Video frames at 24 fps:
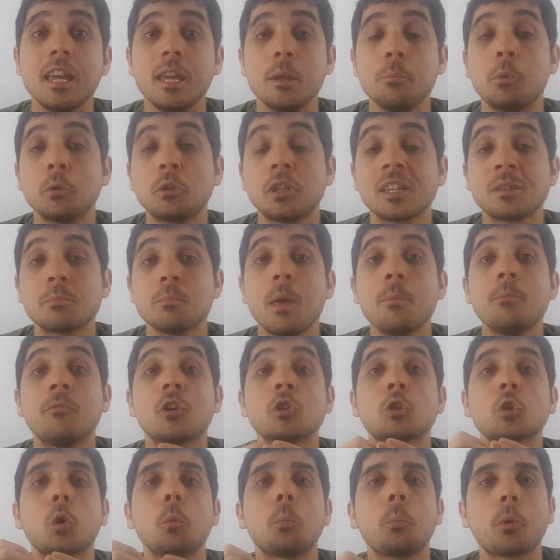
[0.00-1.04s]
et peut-être même
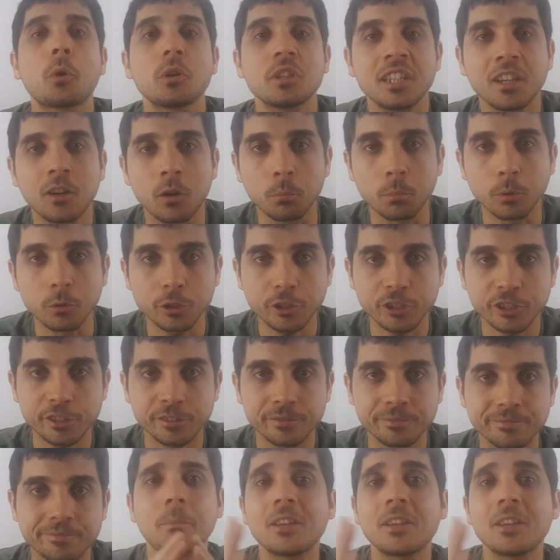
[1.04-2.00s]
votre première embauche.